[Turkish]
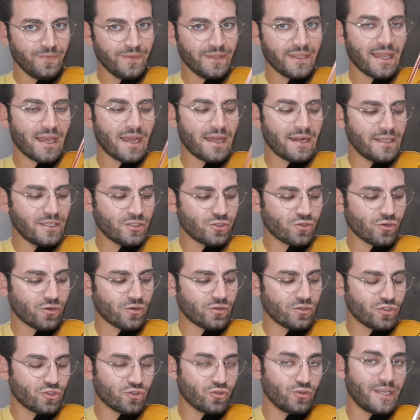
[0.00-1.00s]
Yani
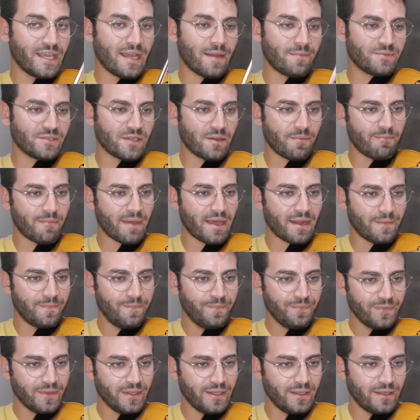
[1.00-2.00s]
şu. Şunu yapacağım ben.
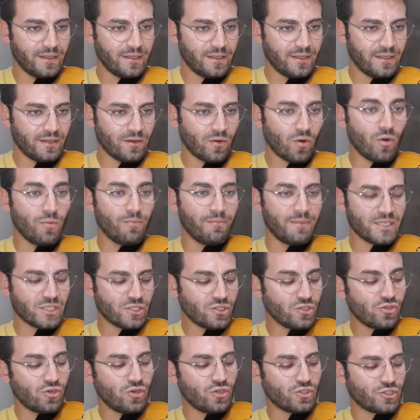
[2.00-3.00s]
E, ee,
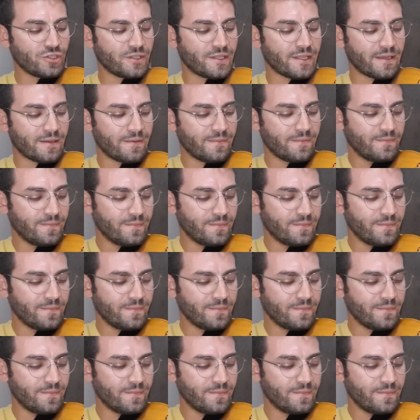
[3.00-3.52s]
15. ölçüde.